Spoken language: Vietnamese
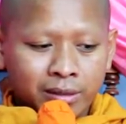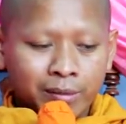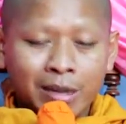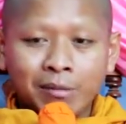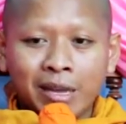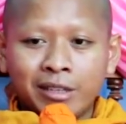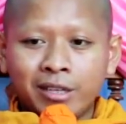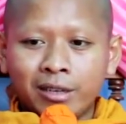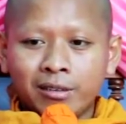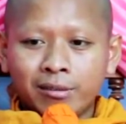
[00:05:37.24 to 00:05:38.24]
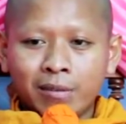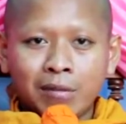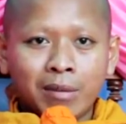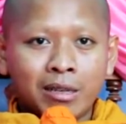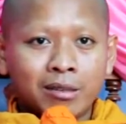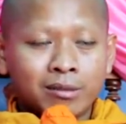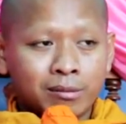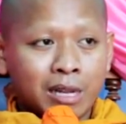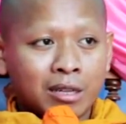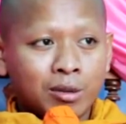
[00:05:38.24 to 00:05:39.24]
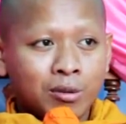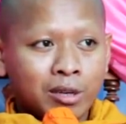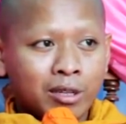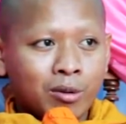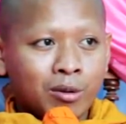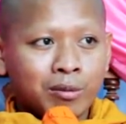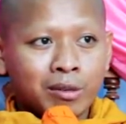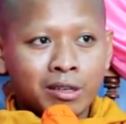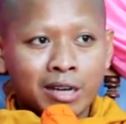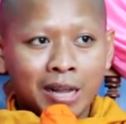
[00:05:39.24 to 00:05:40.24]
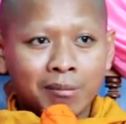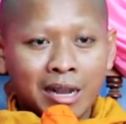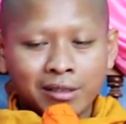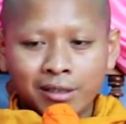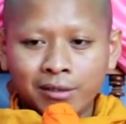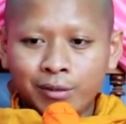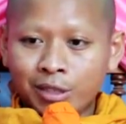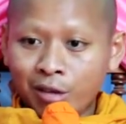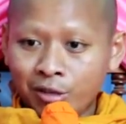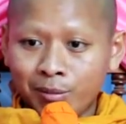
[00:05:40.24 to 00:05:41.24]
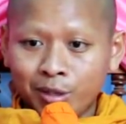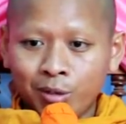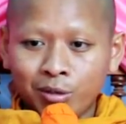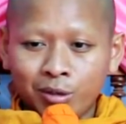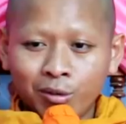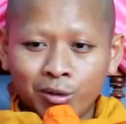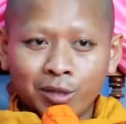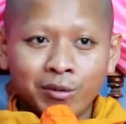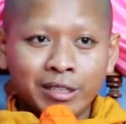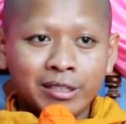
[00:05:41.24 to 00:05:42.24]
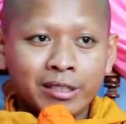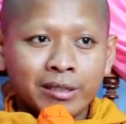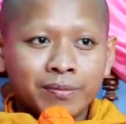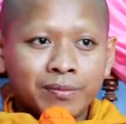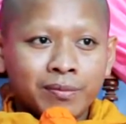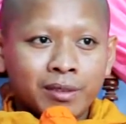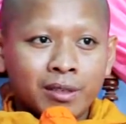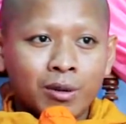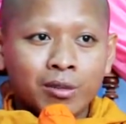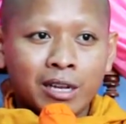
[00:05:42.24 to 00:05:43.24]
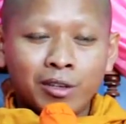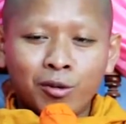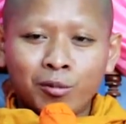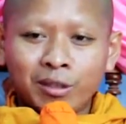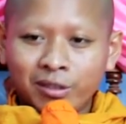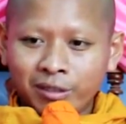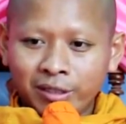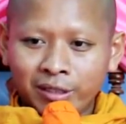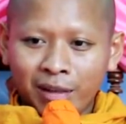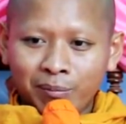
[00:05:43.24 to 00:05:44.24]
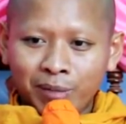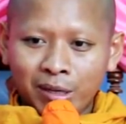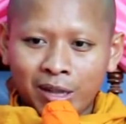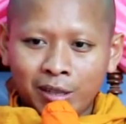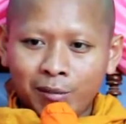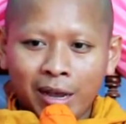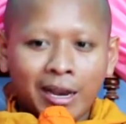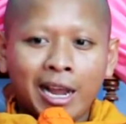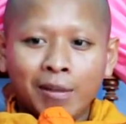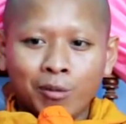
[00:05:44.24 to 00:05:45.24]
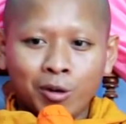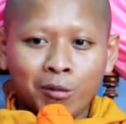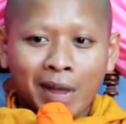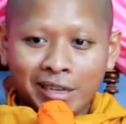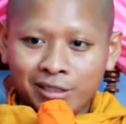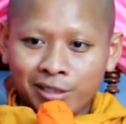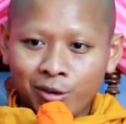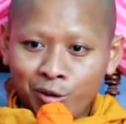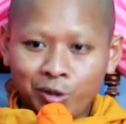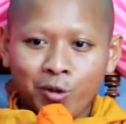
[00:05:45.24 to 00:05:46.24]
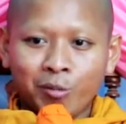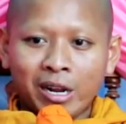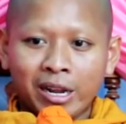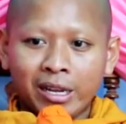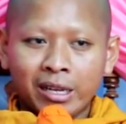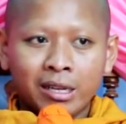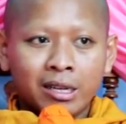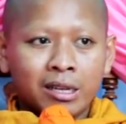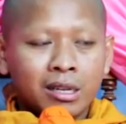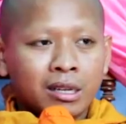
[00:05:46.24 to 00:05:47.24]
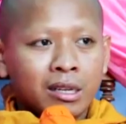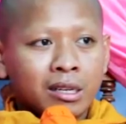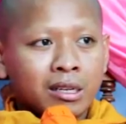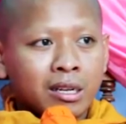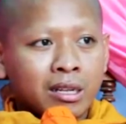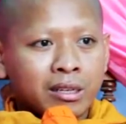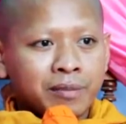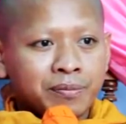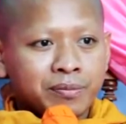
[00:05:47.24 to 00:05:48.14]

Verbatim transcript: mạch bàn chân mạch bàn thua để côn thua cả nam bạ trứng về tàu chỉ bị tô thua từ với lâu thay nhôm ơi tam pet atma khai muốn có bạ trứng đốt nhôm này đang à